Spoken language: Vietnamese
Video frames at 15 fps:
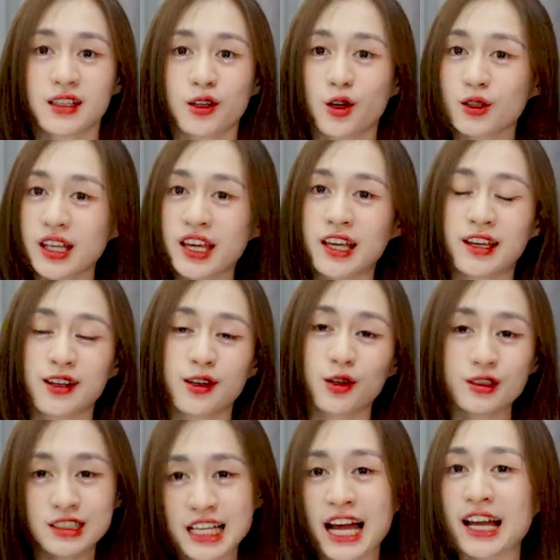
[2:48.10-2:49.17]
có thể
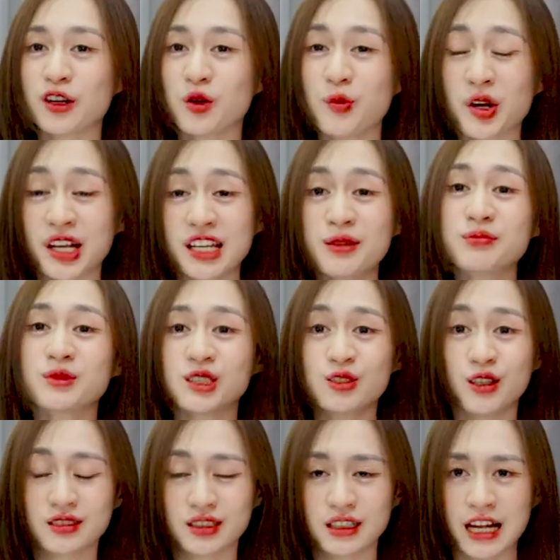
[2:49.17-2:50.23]
con trai có một cái lầm
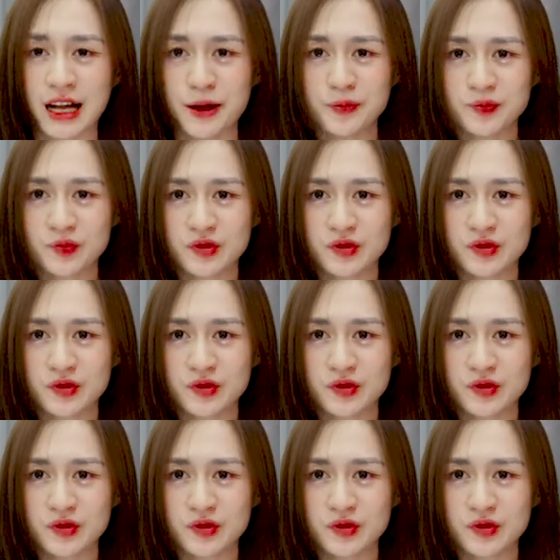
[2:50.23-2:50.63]
tưởng rằng là